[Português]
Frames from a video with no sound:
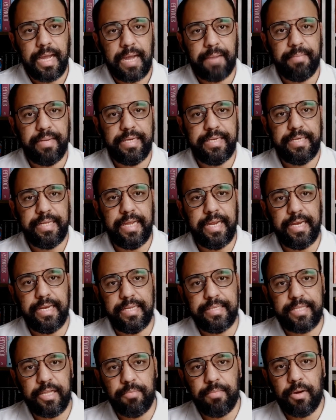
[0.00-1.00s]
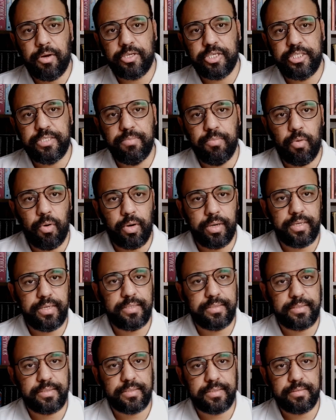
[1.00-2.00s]
A mãe dele tem uma loja de
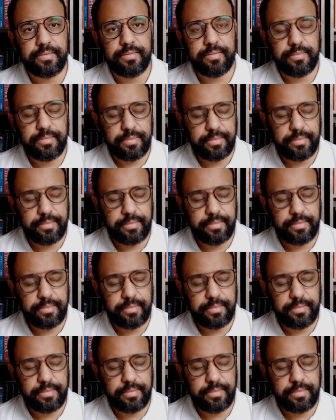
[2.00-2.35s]
modas